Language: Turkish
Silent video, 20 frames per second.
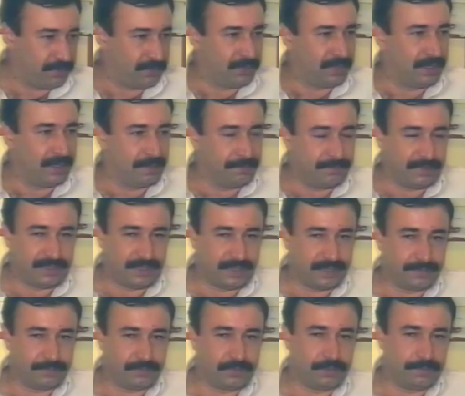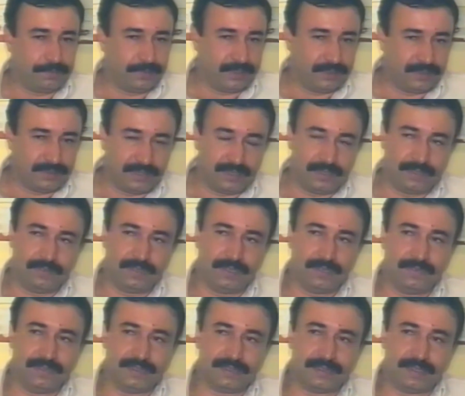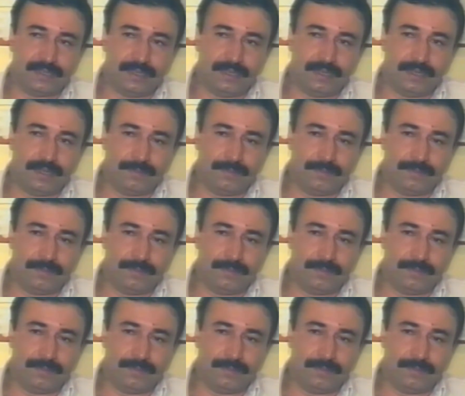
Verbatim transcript: Onların bir takım toplantıları var vesaire.